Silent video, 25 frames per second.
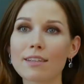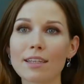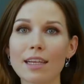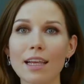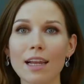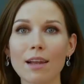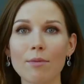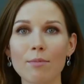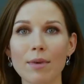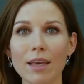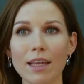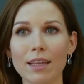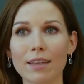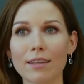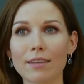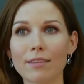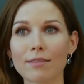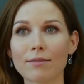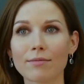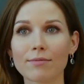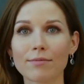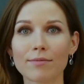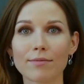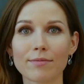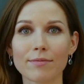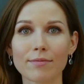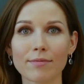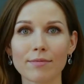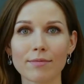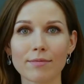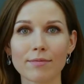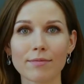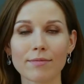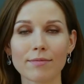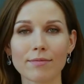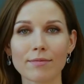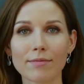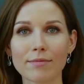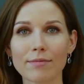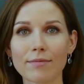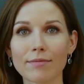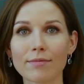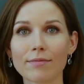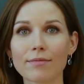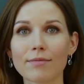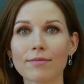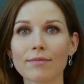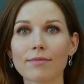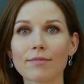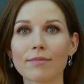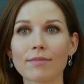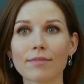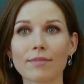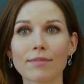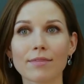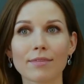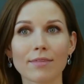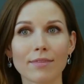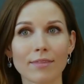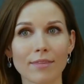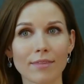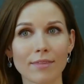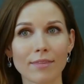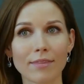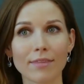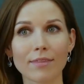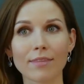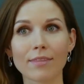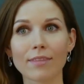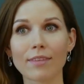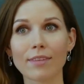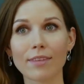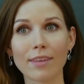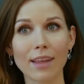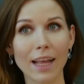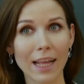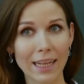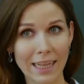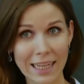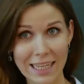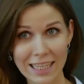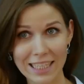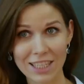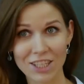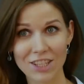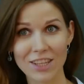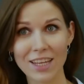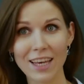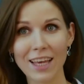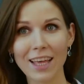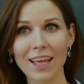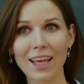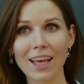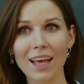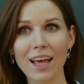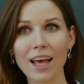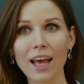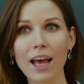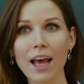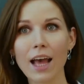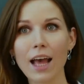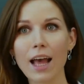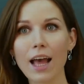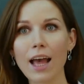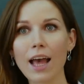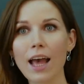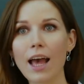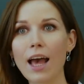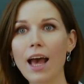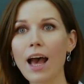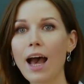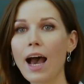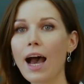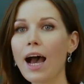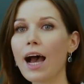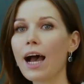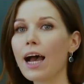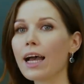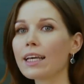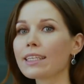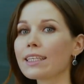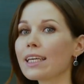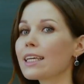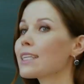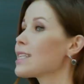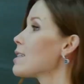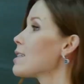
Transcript: nội bà oanh nhà gần cuối dãy tôi lớn tuổi hơn hai chúng nó nên được làm